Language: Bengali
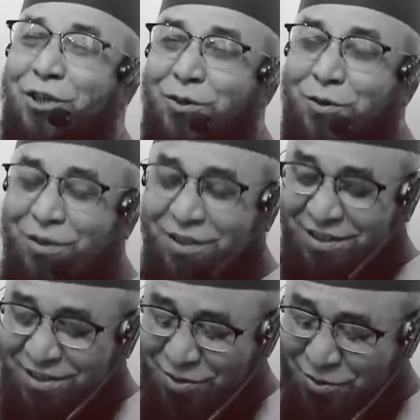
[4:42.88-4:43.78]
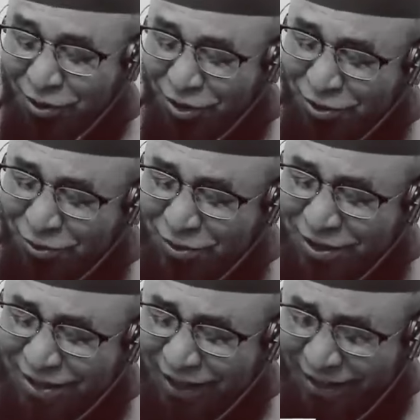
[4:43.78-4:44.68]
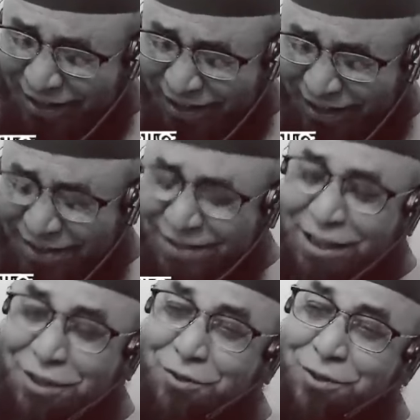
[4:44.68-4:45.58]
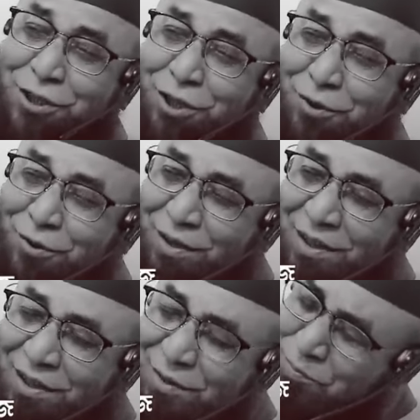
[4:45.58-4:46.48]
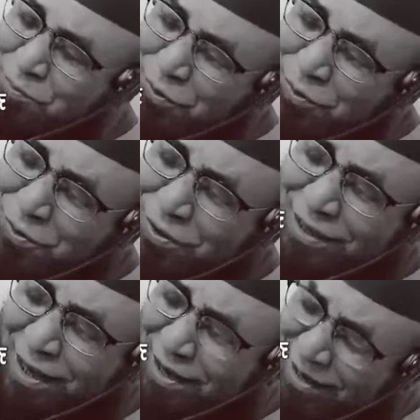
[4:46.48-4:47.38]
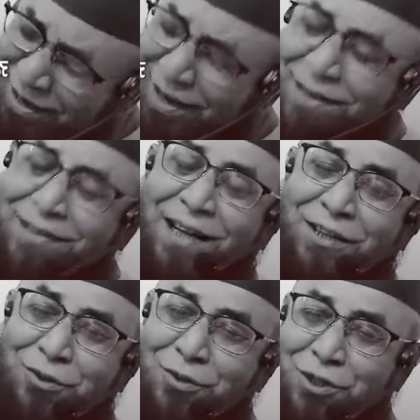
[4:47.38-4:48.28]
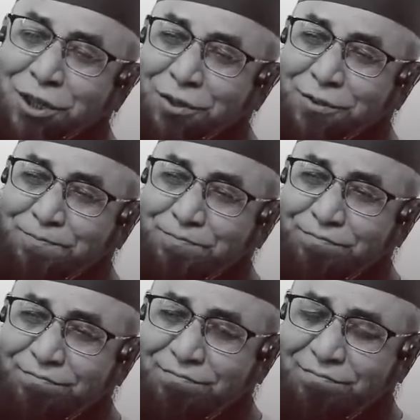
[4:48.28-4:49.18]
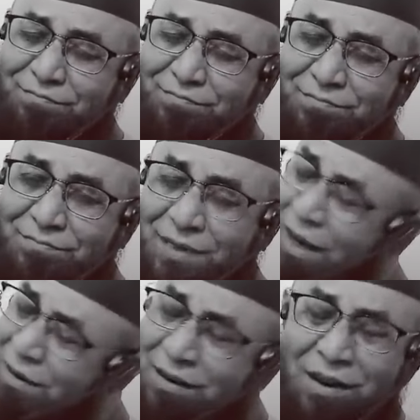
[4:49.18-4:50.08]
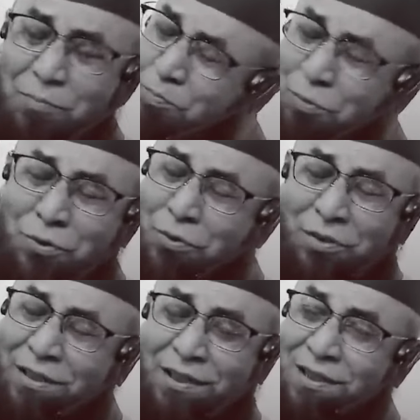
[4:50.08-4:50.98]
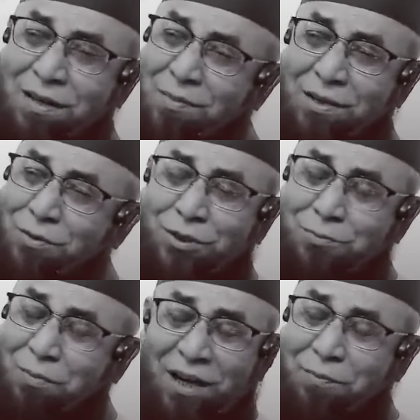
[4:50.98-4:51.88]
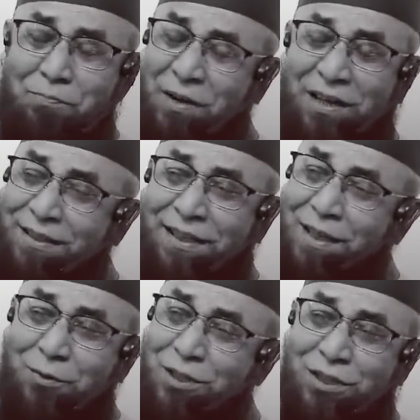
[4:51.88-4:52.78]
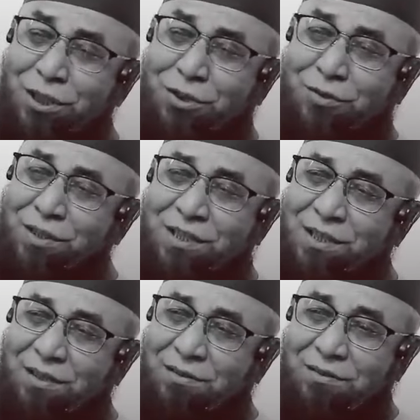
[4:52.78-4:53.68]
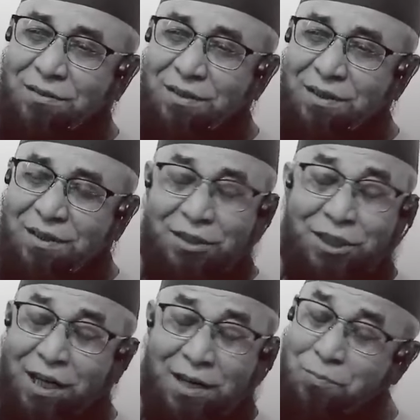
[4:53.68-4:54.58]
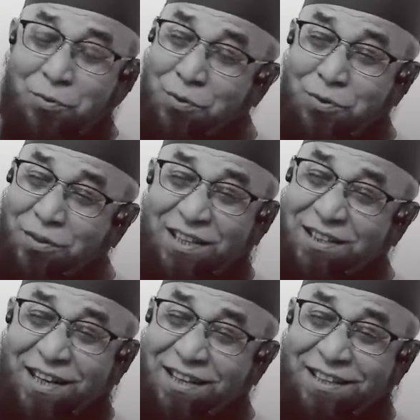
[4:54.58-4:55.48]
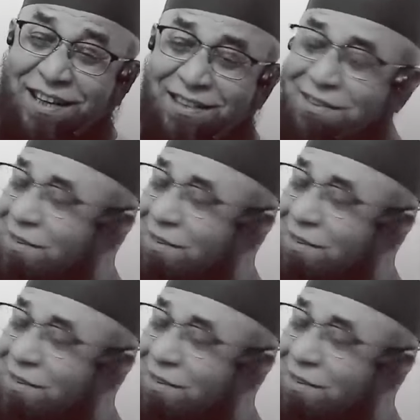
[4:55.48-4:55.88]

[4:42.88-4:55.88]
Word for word: ছিল গঠনটা আল্লাহর দায়িত্ব ছিল পূর্ণতা আল্লাহর দায়িত্ব ছিল আল্লাহ পূর্ণতা দিয়া মানুষ মারপ্যাট থেকে অস্তিত্ব দিয়েছেন যাকে পূর্ণতা দেন নাই